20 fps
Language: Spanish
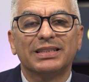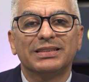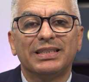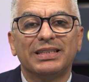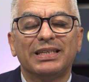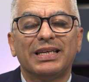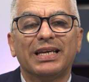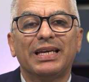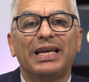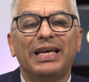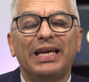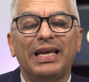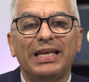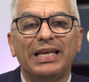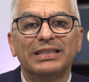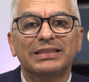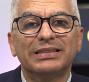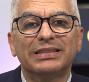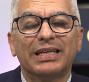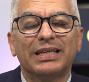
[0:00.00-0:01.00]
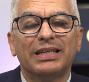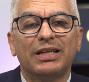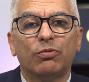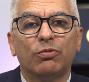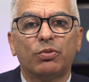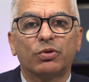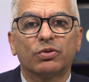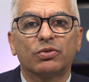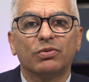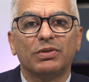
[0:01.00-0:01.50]
Así que esta es la
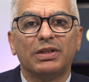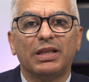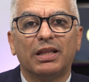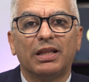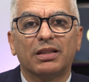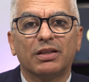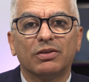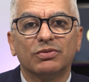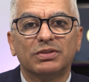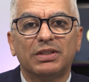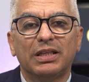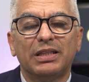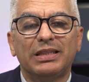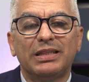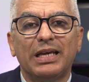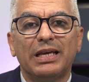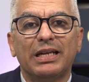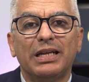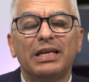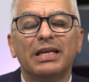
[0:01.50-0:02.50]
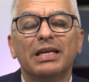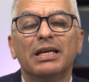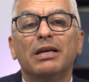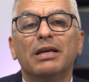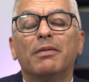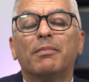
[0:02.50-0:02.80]
oportunidad que usted tiene